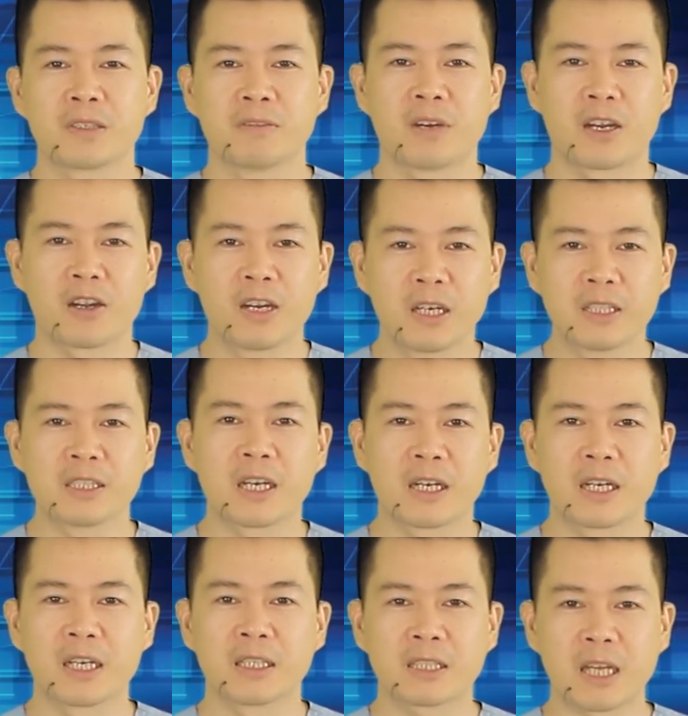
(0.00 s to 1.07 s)
Và nó lớn
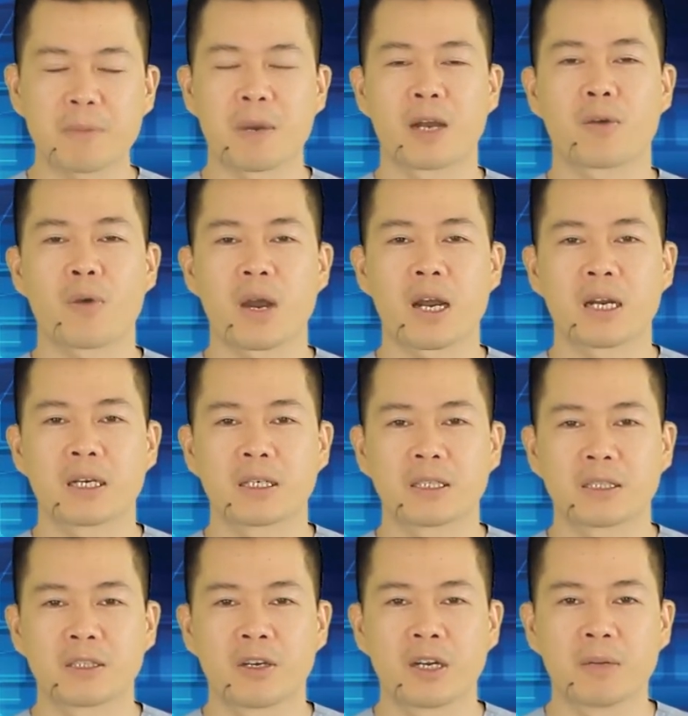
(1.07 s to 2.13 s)
dần lên tại bàng quang,
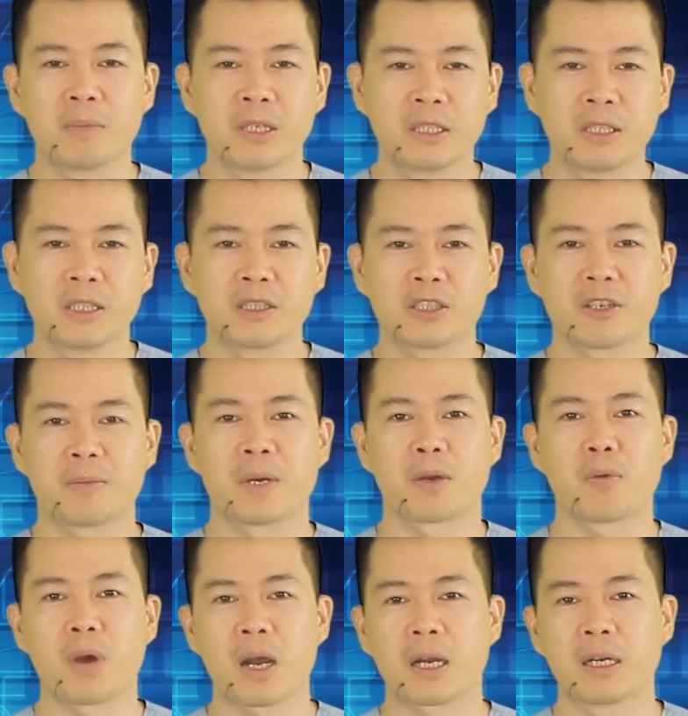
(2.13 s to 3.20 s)
đó là biến chứng sỏi
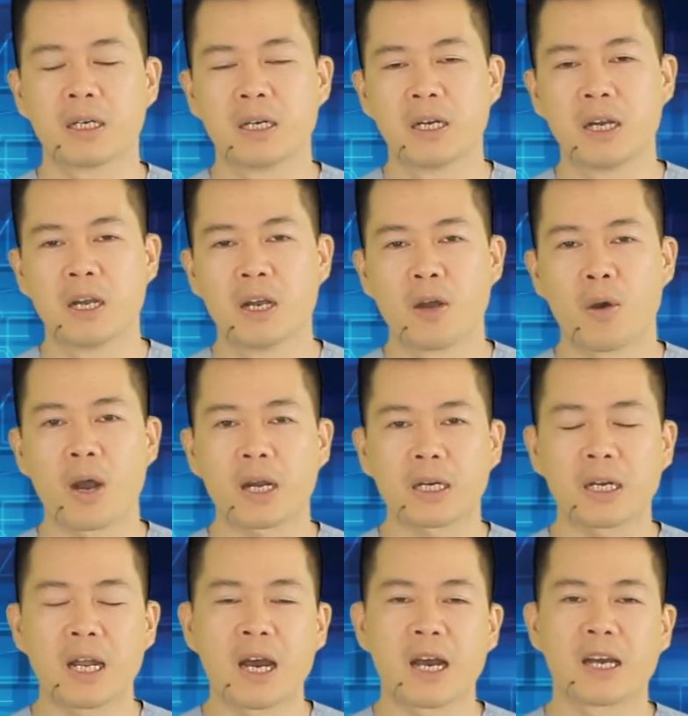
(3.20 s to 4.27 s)
bàng quang.
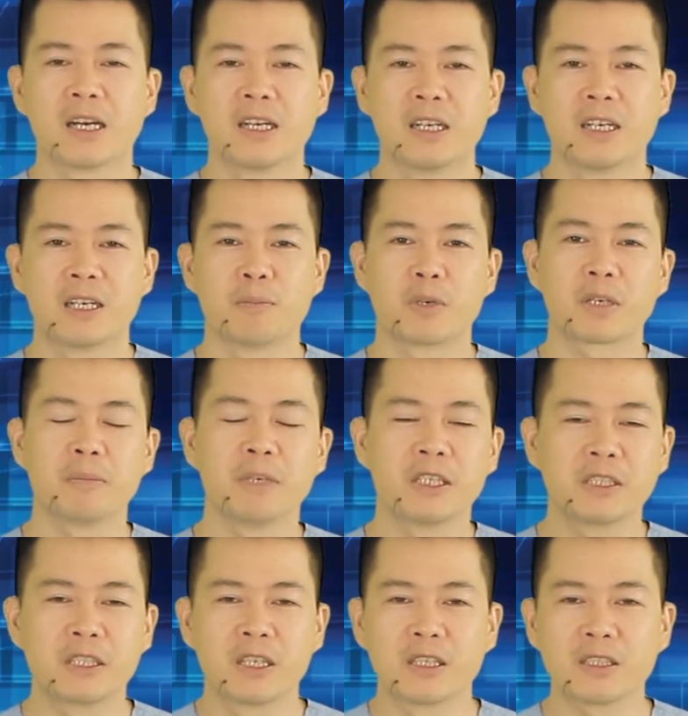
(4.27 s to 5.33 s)
Hoặc là một cái
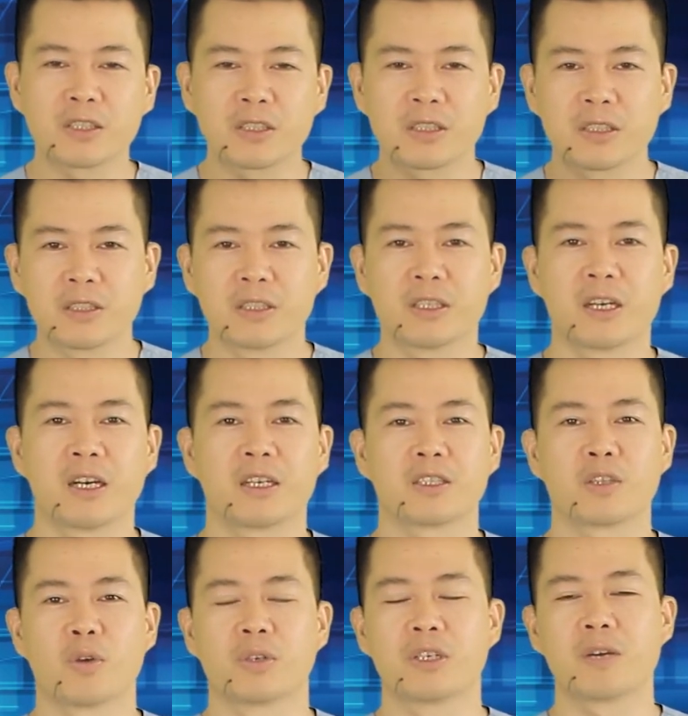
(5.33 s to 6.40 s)
biến chứng à,
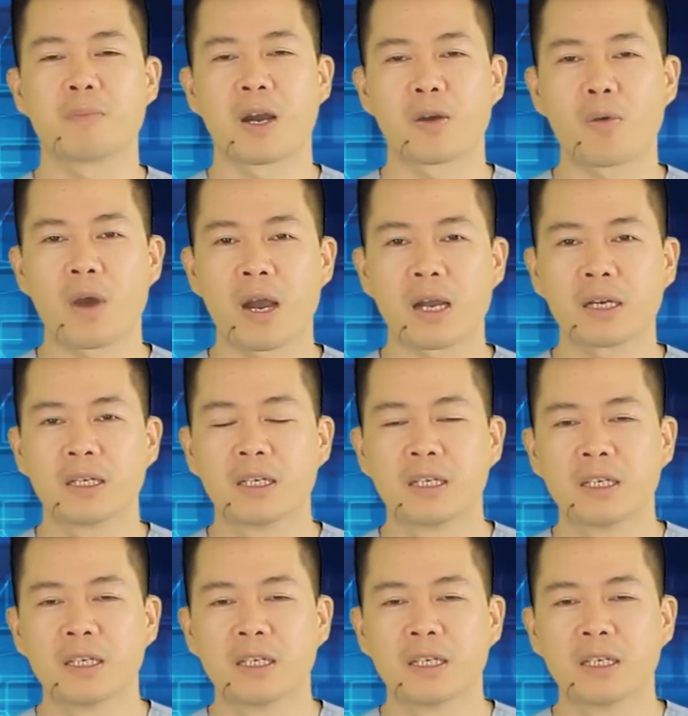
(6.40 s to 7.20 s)
tổn thương bàng quang.